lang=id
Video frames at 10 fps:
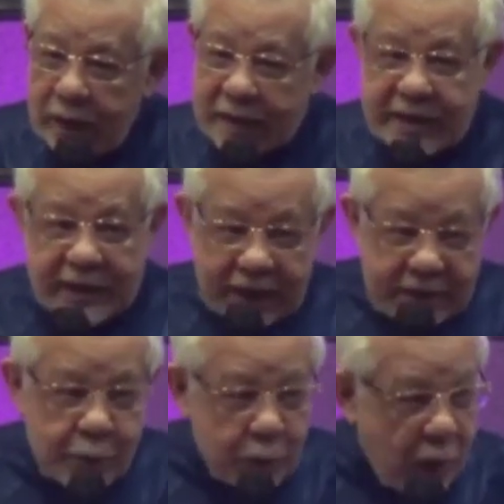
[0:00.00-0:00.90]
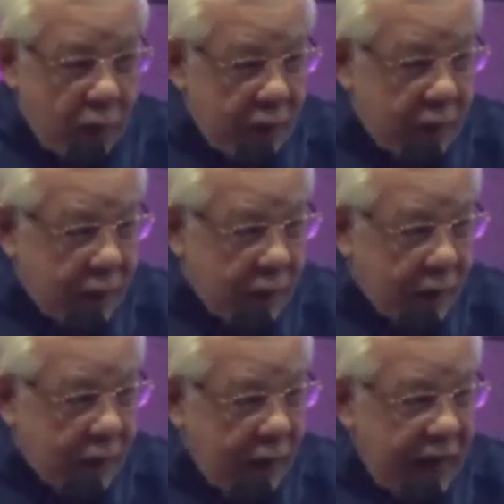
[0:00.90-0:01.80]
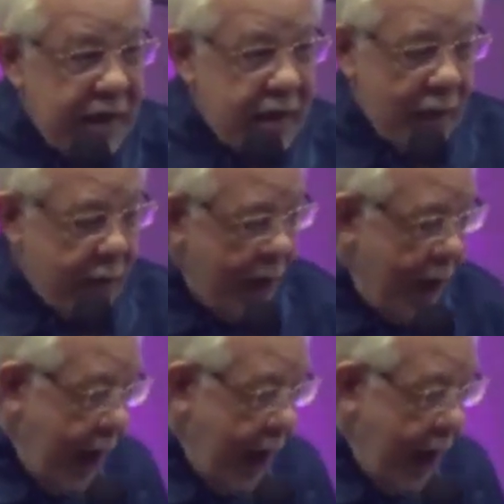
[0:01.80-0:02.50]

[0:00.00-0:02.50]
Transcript: Kasih kita kasih duduk dong. Ini enggak loh.